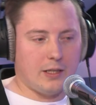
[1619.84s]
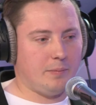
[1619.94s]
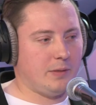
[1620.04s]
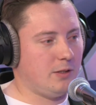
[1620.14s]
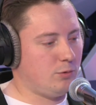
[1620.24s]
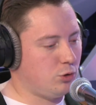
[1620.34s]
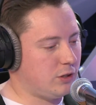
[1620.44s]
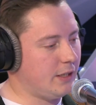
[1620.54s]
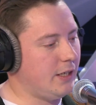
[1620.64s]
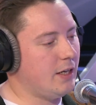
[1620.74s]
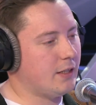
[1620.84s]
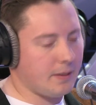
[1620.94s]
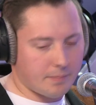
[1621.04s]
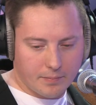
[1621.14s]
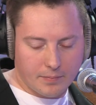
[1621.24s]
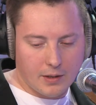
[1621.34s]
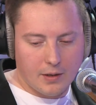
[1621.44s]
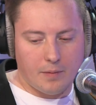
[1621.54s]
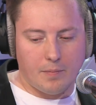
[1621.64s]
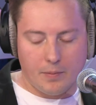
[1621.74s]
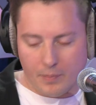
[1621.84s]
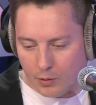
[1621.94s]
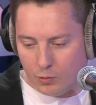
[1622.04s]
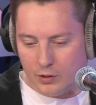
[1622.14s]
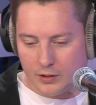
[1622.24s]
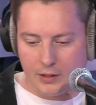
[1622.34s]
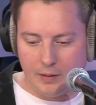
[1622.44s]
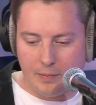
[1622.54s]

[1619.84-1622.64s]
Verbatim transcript: там, если слушать отдельно там Маргулиса и